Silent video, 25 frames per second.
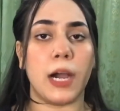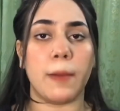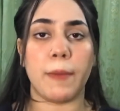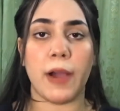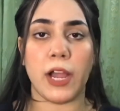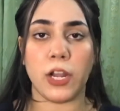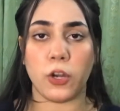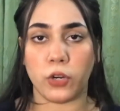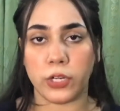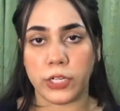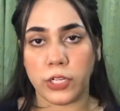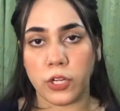
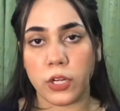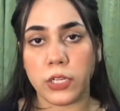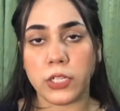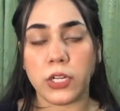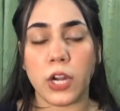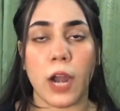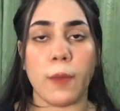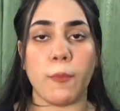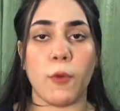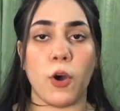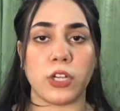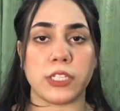पालोरिडॉन
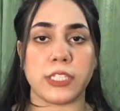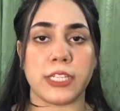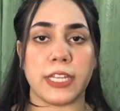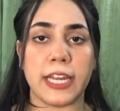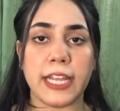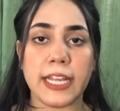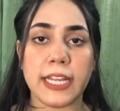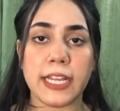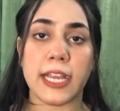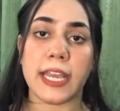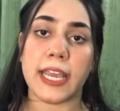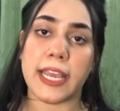
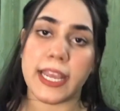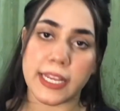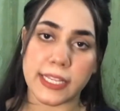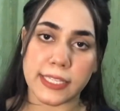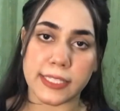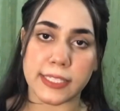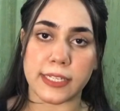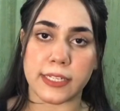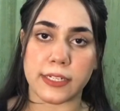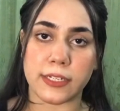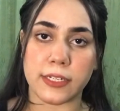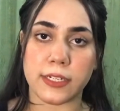कार्बोक्सिलिक
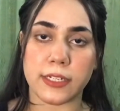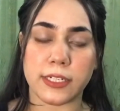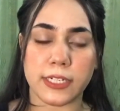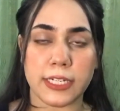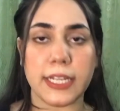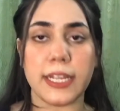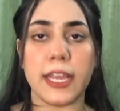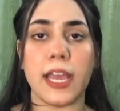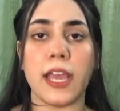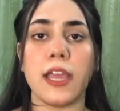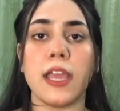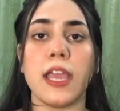एसिड
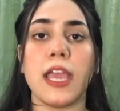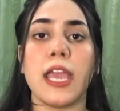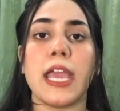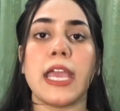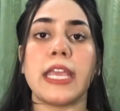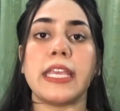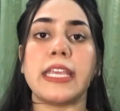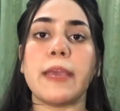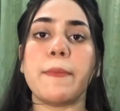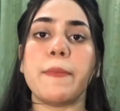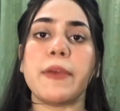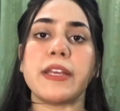ठीक है
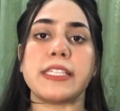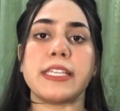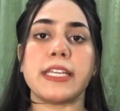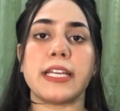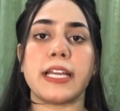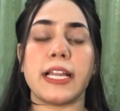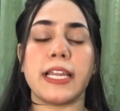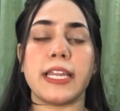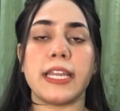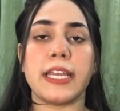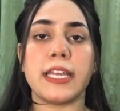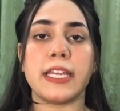ये
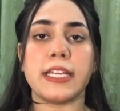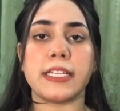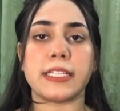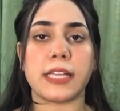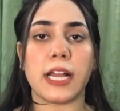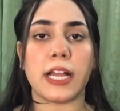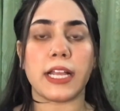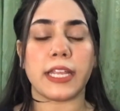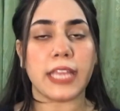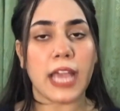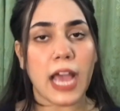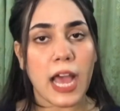बेसिकली
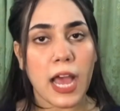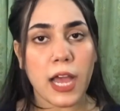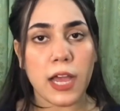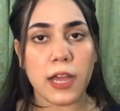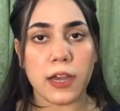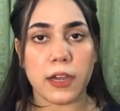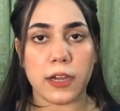इसका क्या